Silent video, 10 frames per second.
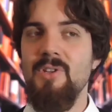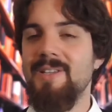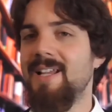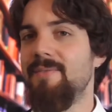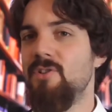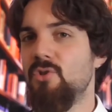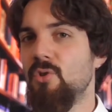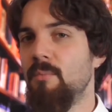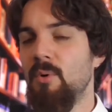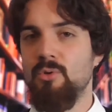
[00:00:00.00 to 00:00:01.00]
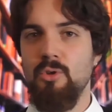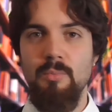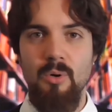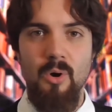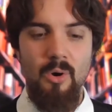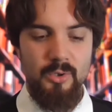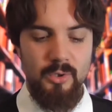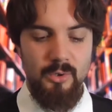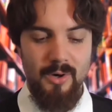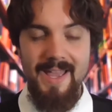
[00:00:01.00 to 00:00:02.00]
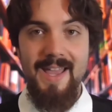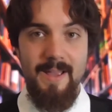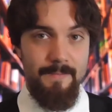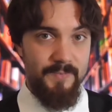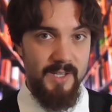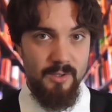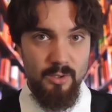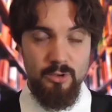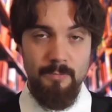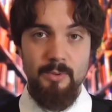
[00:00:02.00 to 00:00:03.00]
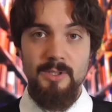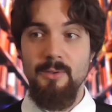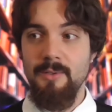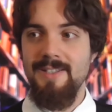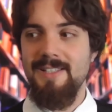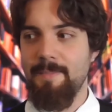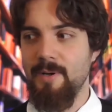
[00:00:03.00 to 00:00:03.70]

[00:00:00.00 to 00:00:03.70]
non era visto molto di buon occhio e il nostro protagonista,